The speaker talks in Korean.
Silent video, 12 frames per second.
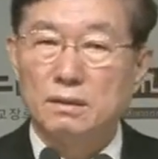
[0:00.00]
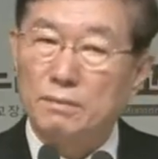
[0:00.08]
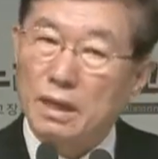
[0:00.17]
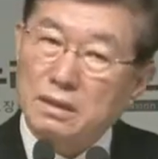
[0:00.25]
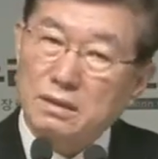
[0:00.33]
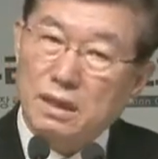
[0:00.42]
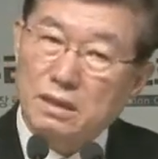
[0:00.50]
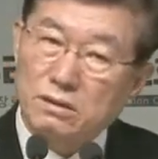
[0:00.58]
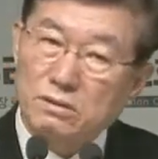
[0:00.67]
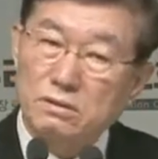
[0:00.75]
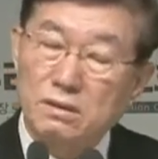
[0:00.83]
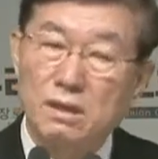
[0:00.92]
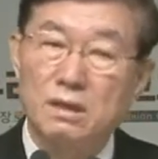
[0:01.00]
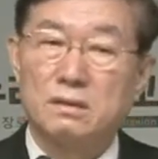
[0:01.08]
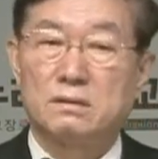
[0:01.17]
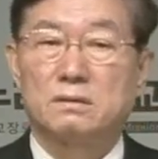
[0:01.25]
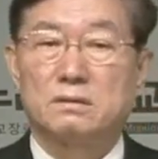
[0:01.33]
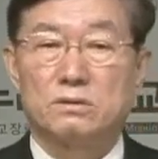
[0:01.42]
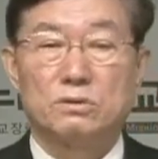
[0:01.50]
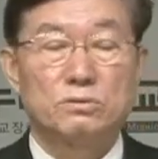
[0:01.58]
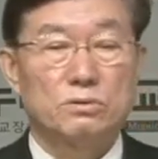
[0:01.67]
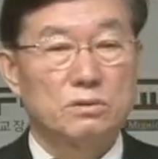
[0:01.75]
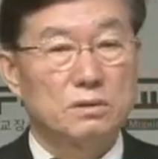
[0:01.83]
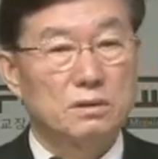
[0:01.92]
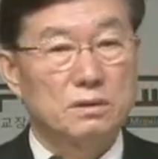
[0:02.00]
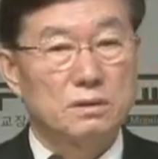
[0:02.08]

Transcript: 마르다형 성도들,